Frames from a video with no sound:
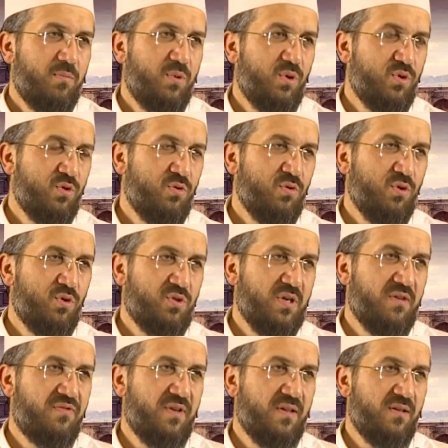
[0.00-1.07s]
bir gün
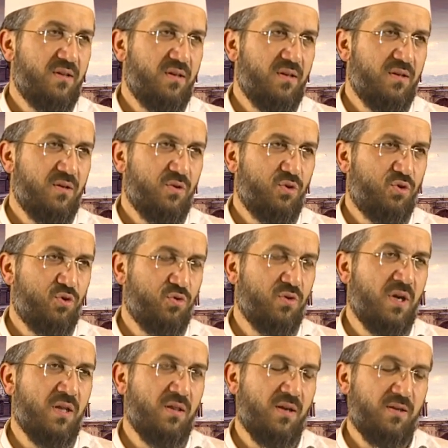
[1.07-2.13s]
Hoca Efendi
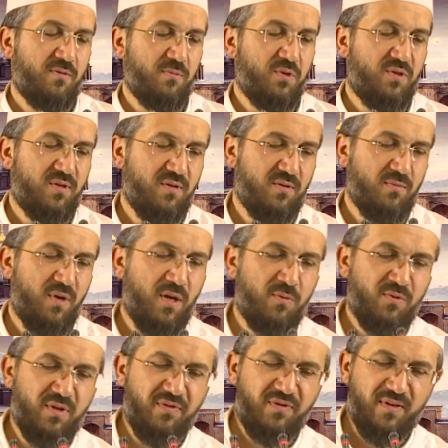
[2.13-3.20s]
şunu anlatmıştı,
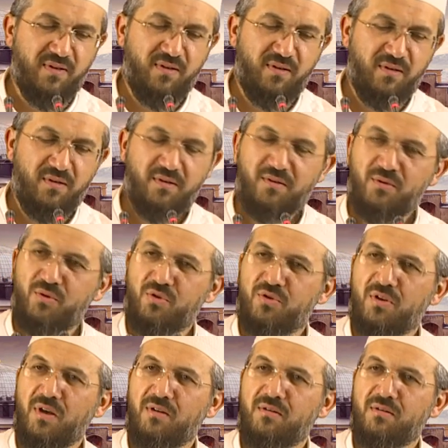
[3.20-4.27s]
Mahmud Efendi,
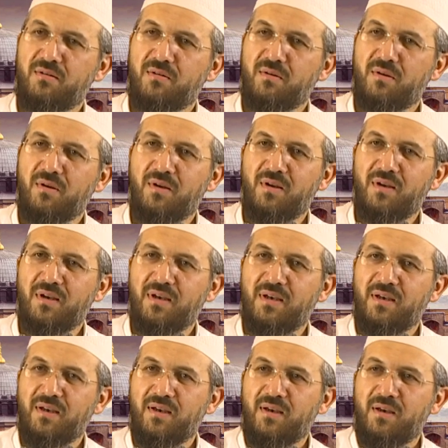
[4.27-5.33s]
Üstad.
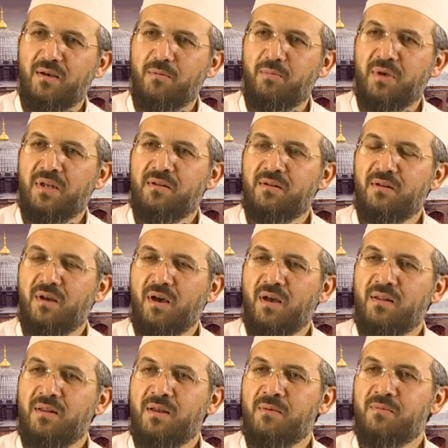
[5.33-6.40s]
Ben
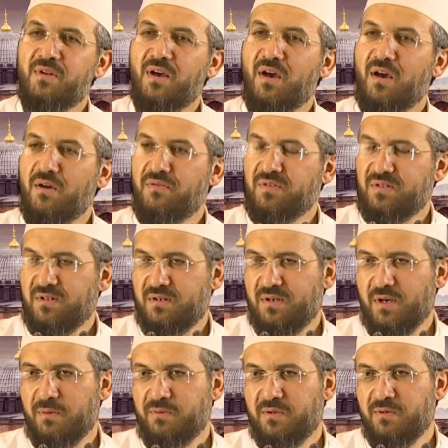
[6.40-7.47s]
annemde
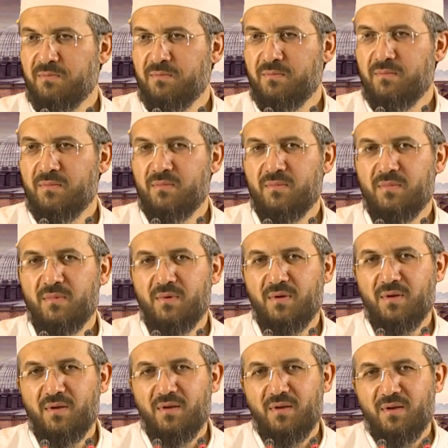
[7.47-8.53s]
hafızlık yaptım.
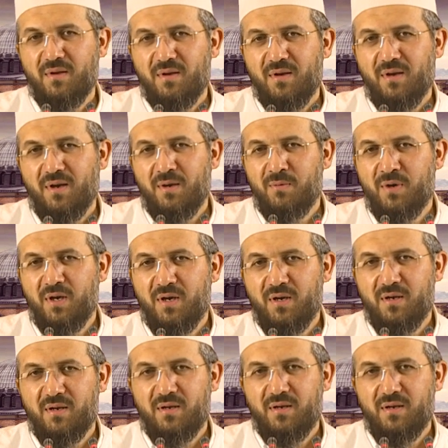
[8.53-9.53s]
Ama